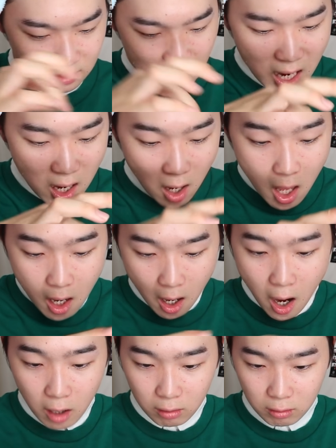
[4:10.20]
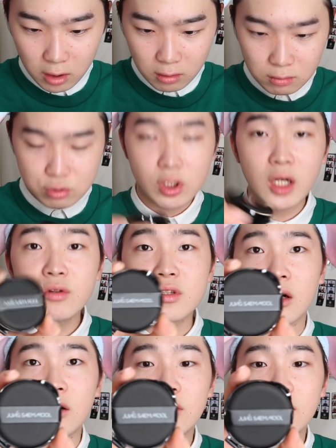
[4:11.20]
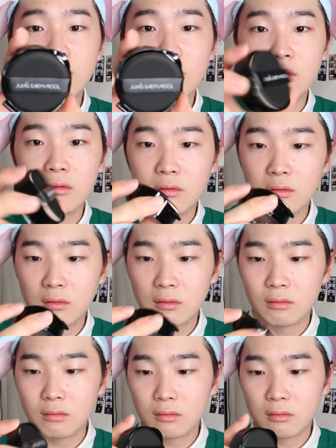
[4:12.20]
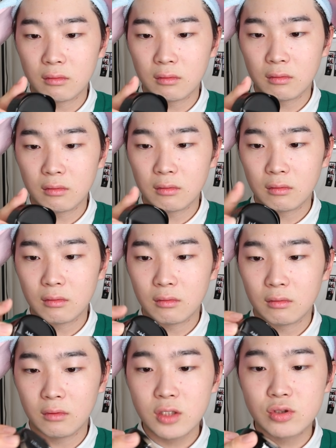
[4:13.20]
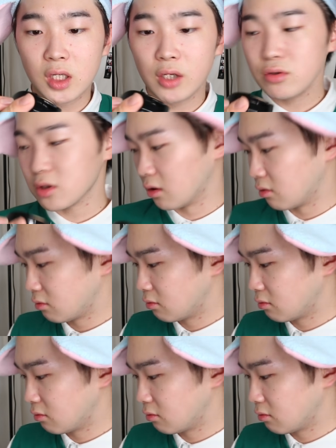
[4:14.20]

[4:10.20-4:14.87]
使えるじゃん。使えるんかーい。使えるじゃん。